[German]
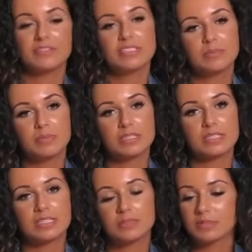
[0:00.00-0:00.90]
Dann will sie
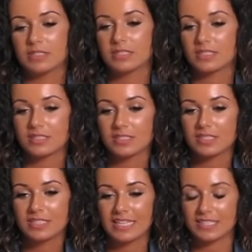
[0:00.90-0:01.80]
plötzlich mit
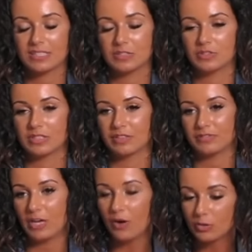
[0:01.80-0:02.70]
Yasin unter
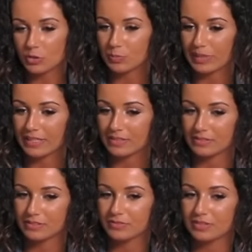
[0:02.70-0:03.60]
vier Augen sprechen
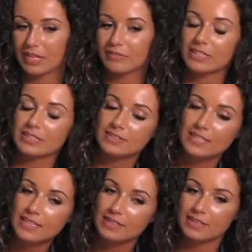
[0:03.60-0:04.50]
und ich finde einfach, das
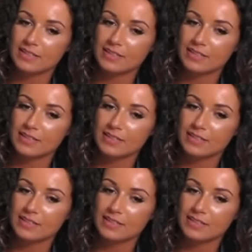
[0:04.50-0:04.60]
geht